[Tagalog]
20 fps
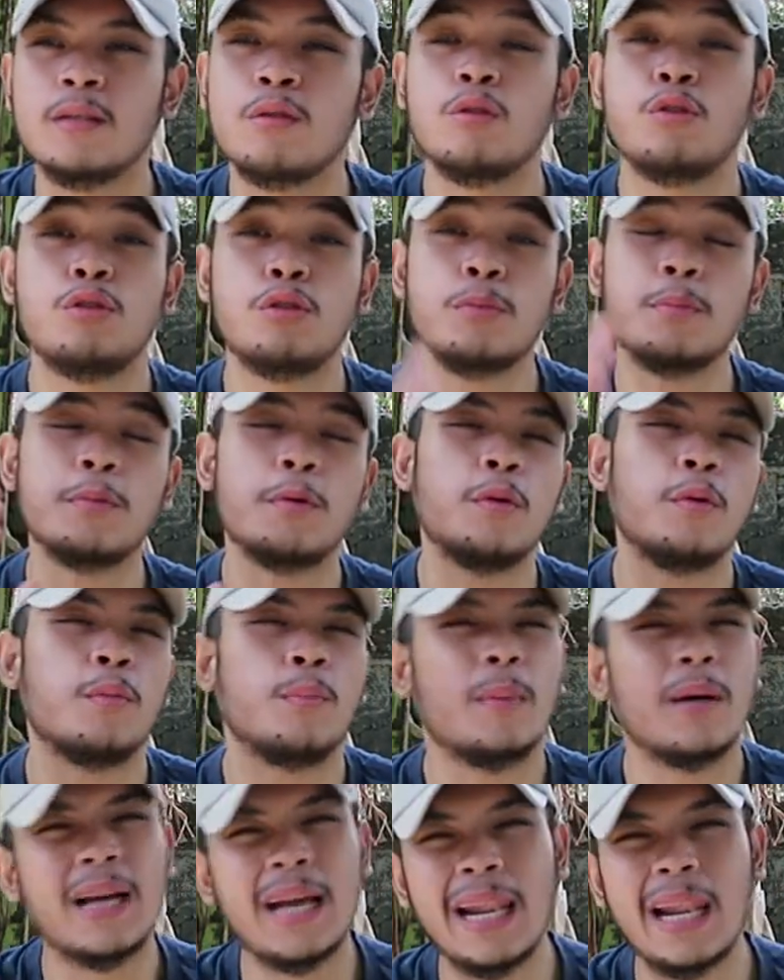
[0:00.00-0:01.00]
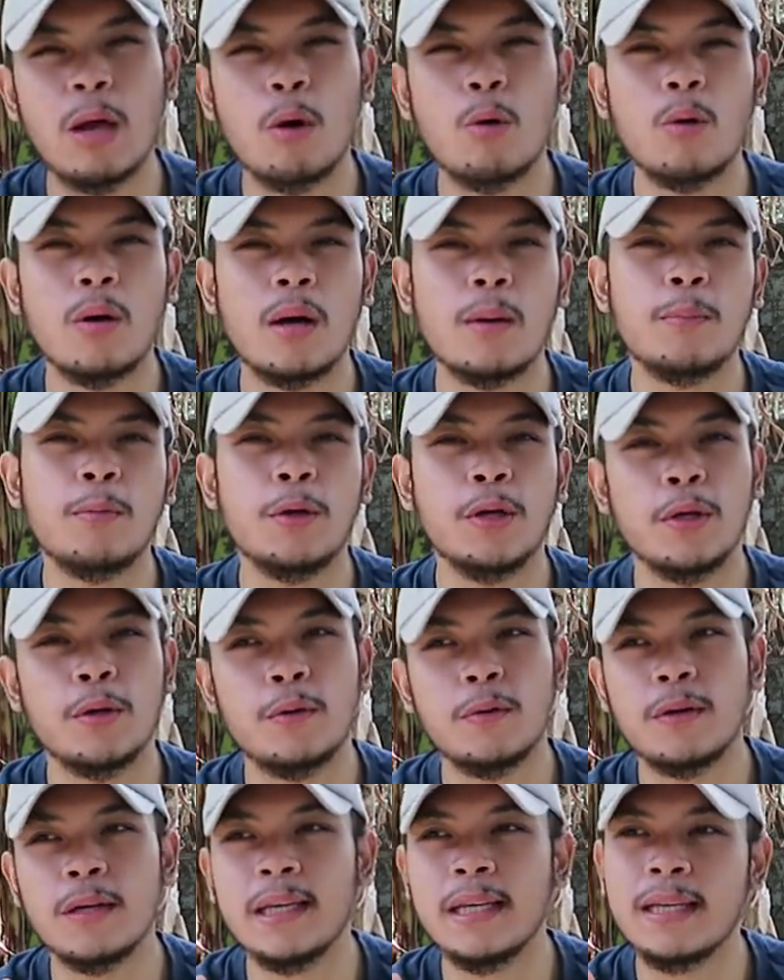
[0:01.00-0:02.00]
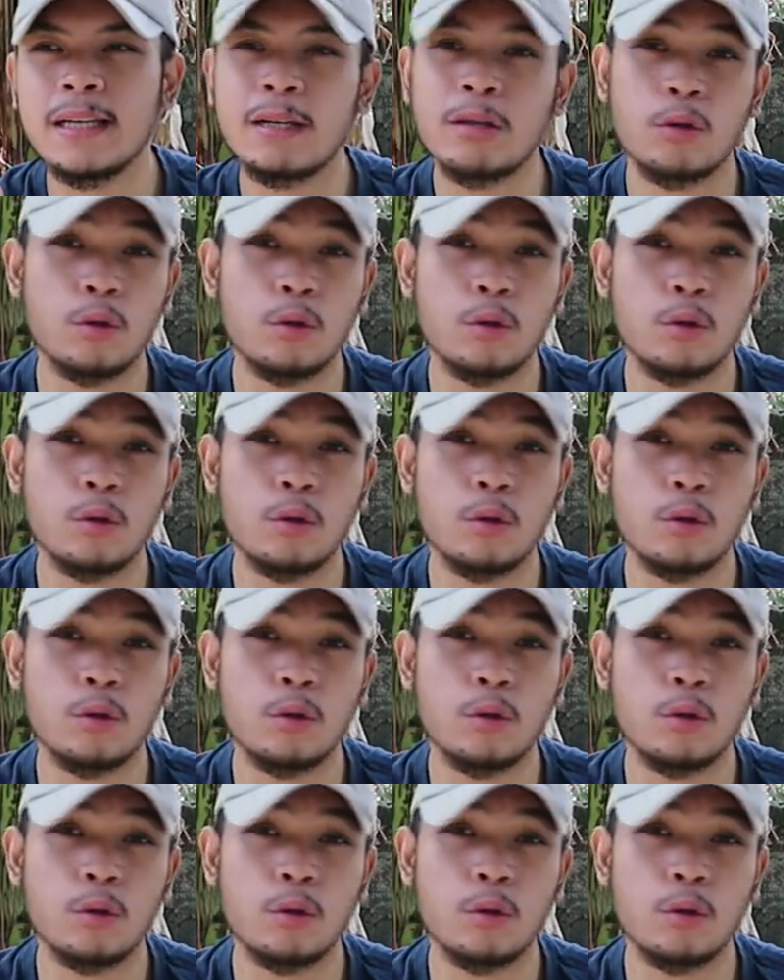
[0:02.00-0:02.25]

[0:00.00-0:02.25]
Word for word: Gusto mo, magalaw ka, boy, okay?